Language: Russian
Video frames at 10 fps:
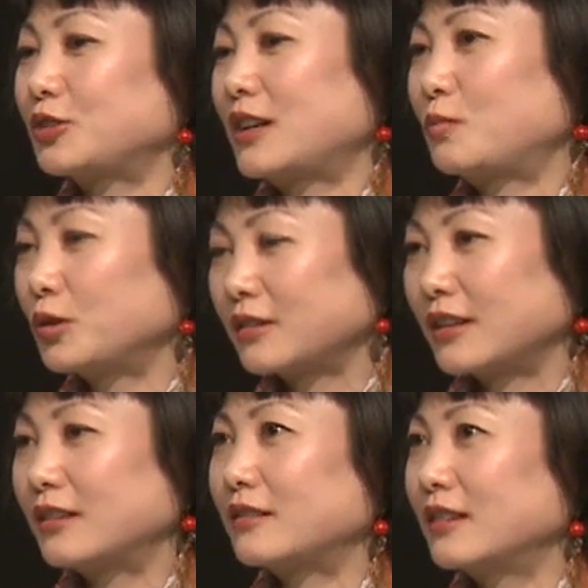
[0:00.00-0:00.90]

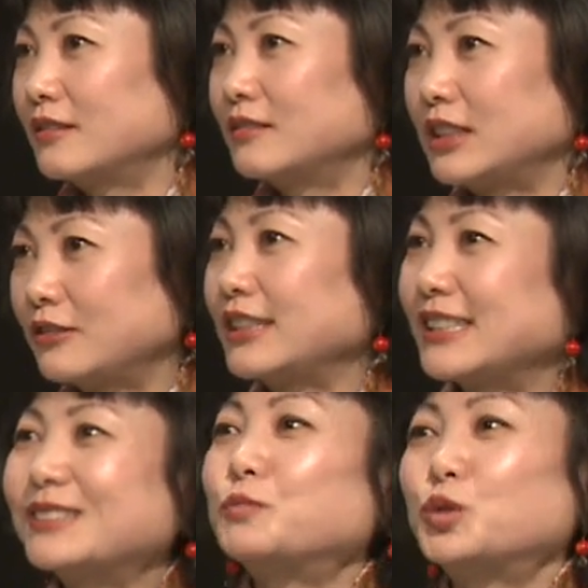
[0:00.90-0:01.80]
работают, у них
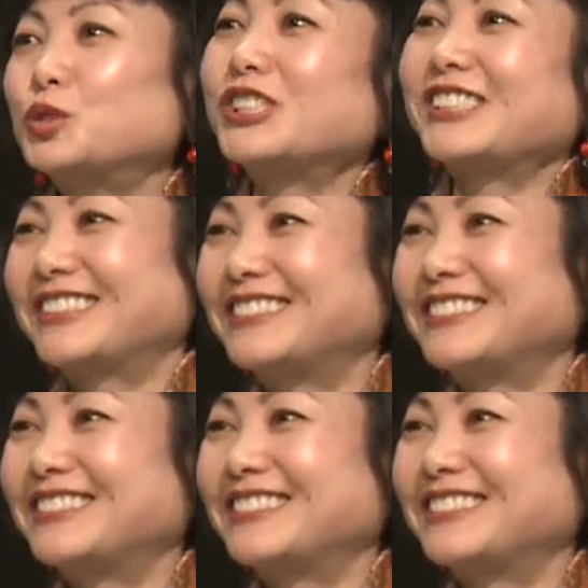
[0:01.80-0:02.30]
есть будущее.